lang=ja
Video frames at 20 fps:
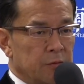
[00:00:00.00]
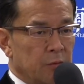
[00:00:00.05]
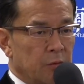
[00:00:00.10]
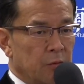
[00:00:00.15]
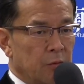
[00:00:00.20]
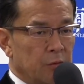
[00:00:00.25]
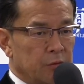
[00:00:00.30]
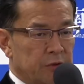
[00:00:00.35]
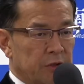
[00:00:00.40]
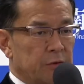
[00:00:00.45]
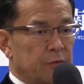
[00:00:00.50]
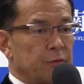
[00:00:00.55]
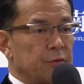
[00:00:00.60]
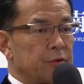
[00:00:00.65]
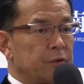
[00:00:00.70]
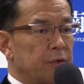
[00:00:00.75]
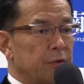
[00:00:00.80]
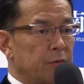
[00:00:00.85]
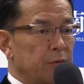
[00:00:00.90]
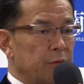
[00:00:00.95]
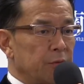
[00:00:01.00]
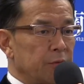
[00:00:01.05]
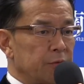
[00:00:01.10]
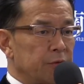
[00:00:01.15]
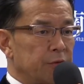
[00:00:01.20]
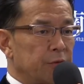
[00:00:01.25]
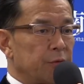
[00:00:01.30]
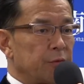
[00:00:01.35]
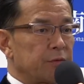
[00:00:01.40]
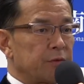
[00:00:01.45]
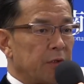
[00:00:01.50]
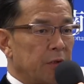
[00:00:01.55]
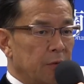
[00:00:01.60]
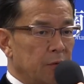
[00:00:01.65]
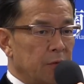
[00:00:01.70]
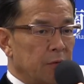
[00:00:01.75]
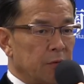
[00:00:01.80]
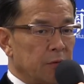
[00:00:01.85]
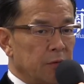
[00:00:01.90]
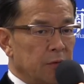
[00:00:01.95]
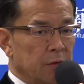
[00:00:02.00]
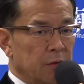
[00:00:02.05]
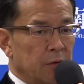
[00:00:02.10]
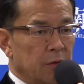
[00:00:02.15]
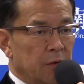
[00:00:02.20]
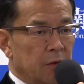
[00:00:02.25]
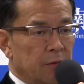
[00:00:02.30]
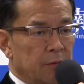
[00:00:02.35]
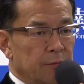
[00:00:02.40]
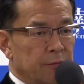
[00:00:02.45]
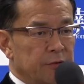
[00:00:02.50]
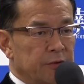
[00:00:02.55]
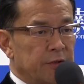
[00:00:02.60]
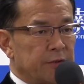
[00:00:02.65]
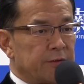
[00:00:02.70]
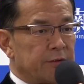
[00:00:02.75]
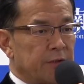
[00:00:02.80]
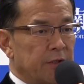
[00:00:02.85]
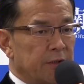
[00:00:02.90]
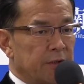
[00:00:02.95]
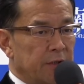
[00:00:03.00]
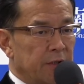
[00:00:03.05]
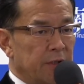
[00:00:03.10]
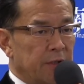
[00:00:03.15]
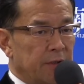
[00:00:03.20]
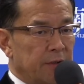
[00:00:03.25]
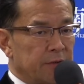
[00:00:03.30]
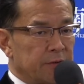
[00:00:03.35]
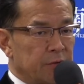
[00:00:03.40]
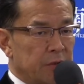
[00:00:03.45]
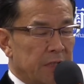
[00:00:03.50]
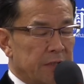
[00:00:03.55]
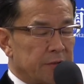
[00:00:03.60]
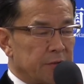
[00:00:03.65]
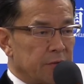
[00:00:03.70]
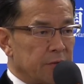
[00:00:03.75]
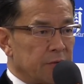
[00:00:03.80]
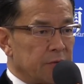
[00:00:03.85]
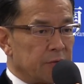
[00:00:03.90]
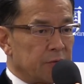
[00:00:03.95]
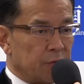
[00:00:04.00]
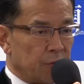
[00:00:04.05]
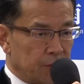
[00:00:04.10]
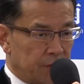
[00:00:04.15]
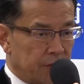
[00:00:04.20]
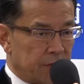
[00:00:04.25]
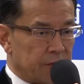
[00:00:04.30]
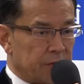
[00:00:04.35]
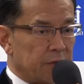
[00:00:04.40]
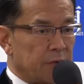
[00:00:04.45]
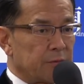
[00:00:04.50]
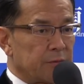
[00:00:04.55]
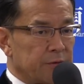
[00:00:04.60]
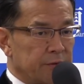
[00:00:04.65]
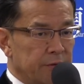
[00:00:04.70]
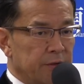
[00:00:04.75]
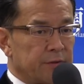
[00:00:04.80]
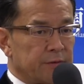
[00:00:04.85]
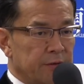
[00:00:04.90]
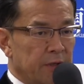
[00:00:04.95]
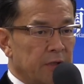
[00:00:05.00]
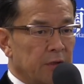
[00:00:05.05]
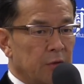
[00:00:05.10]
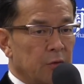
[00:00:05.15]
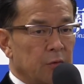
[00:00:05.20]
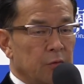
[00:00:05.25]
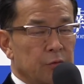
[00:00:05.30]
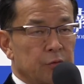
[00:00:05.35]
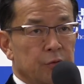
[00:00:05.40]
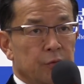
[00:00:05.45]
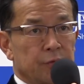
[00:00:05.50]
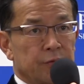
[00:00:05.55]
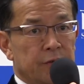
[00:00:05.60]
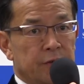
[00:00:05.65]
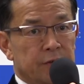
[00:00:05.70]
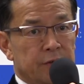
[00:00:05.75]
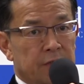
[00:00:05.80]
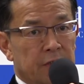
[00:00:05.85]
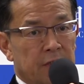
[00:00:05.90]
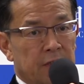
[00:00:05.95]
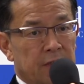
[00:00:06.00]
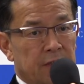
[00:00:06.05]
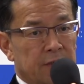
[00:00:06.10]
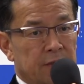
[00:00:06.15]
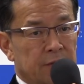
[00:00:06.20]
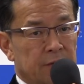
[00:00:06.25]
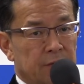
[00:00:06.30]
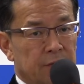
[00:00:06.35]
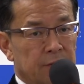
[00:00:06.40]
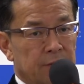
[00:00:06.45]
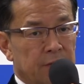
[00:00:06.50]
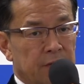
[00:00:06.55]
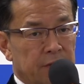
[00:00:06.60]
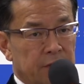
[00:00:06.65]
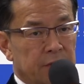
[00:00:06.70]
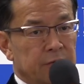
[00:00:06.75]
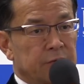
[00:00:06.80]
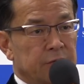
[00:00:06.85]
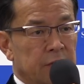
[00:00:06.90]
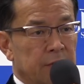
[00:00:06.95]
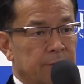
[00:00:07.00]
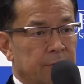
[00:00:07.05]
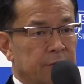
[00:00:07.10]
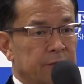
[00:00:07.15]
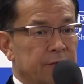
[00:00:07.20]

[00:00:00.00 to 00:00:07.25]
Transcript: 王者としての強さを見せつけて挑戦者をですね最強の挑戦者と言われているクレベル